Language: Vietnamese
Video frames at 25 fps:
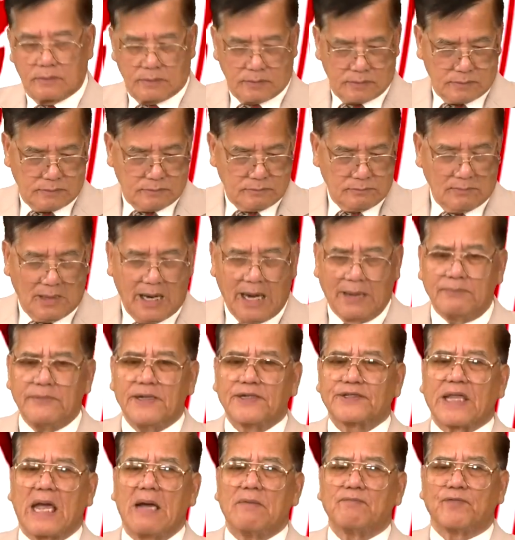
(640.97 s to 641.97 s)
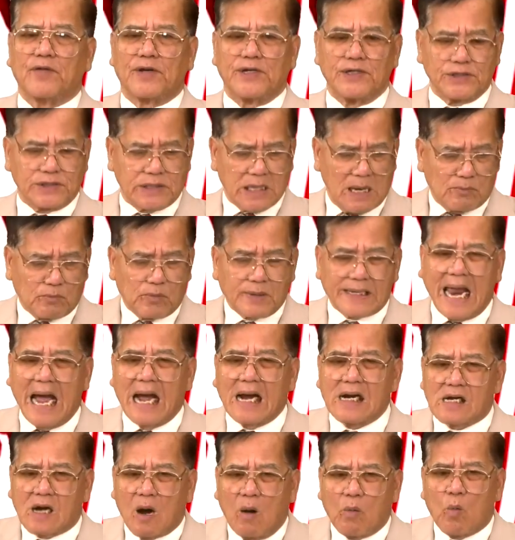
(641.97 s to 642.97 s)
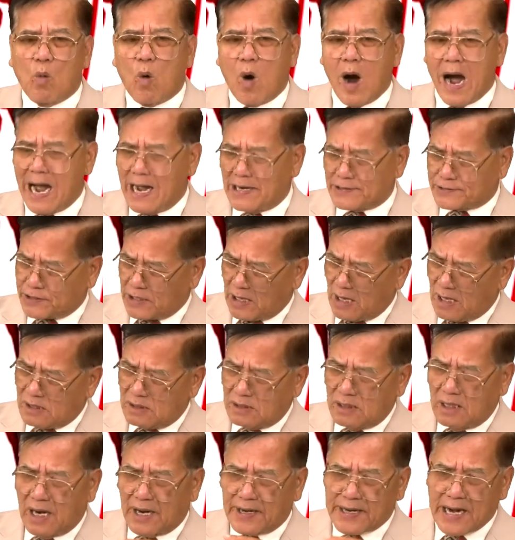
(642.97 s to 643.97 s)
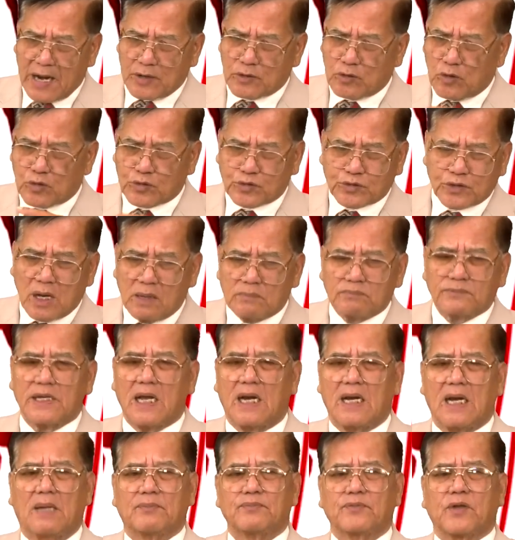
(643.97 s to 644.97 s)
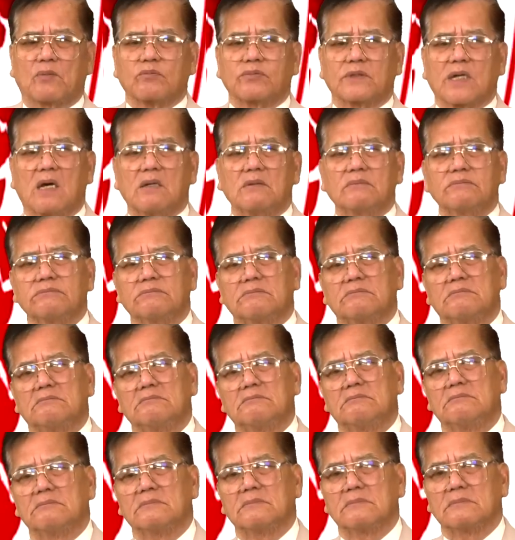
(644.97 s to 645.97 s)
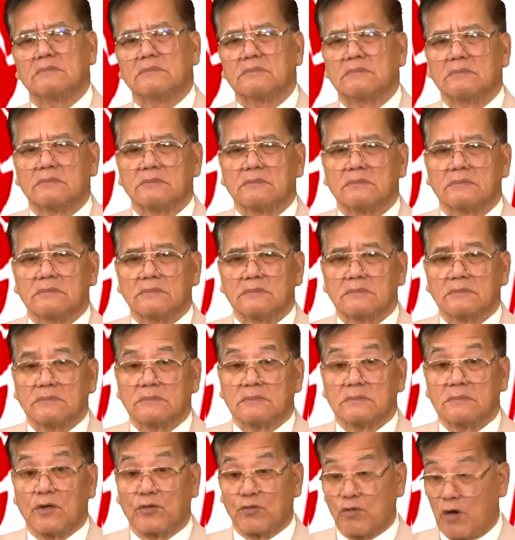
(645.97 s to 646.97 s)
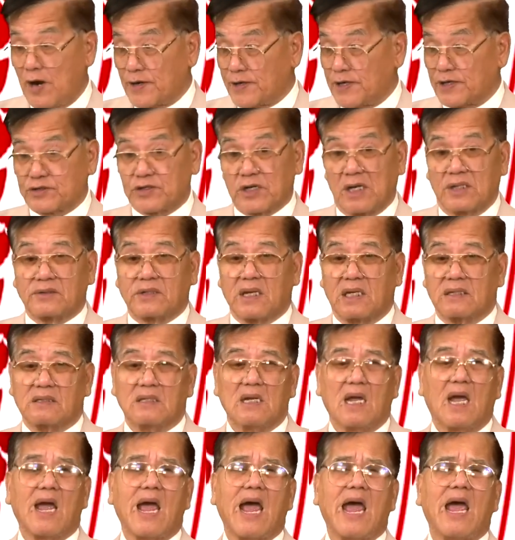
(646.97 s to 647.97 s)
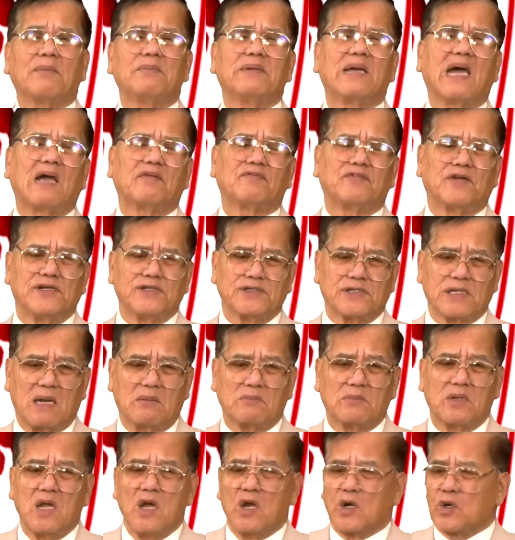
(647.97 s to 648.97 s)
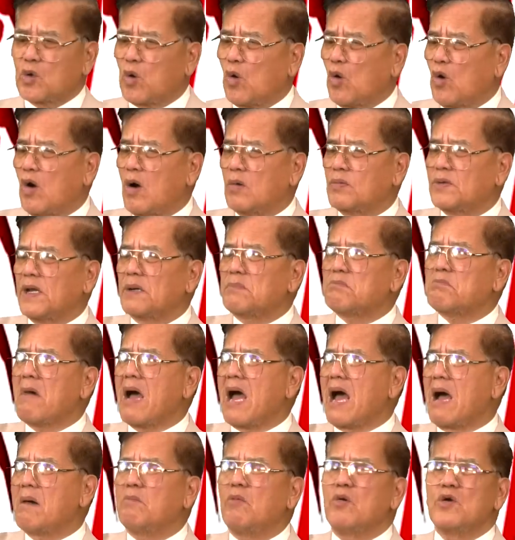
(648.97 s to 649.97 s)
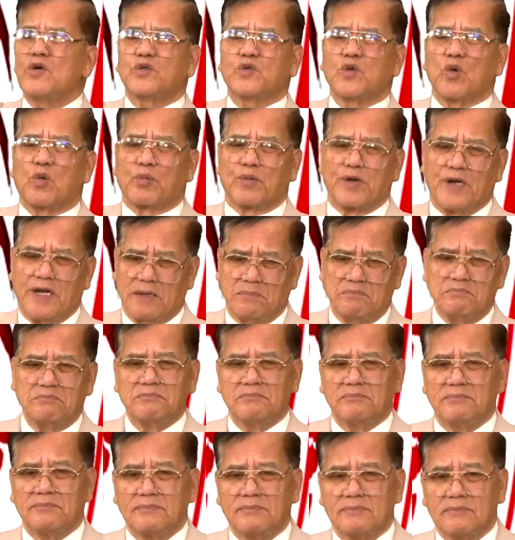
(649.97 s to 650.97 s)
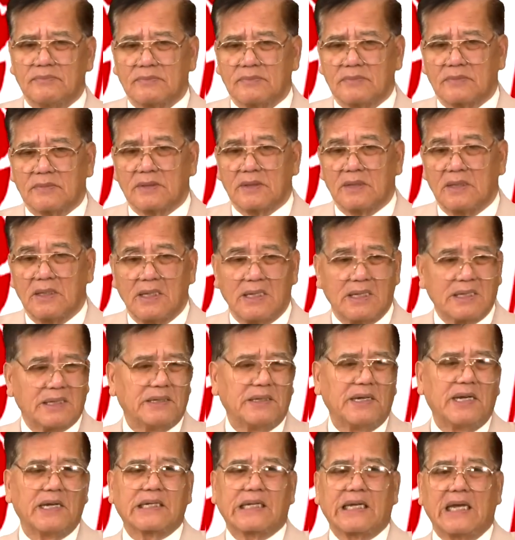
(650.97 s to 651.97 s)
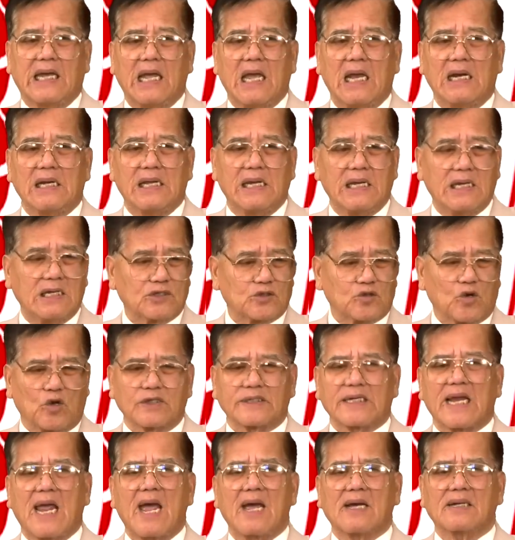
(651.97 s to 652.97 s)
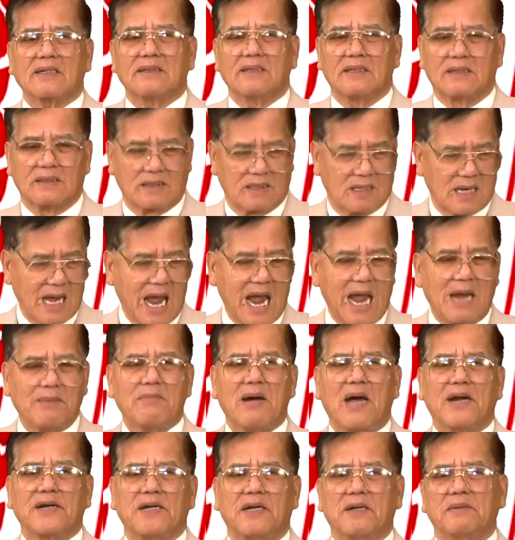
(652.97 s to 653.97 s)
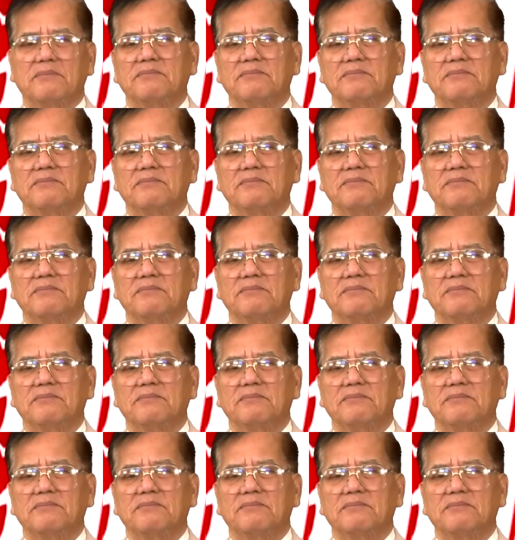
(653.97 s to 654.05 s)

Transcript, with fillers: bảy mươi tám phần trăm của đảng Cộng Hòa sẽ lựa Donald Trump ra làm tổng thống. Ron DeSantis hai mươi hai phần trăm, thua ông đến ba bốn mươi điểm. Nikki Haley sọt rác hai ba điểm.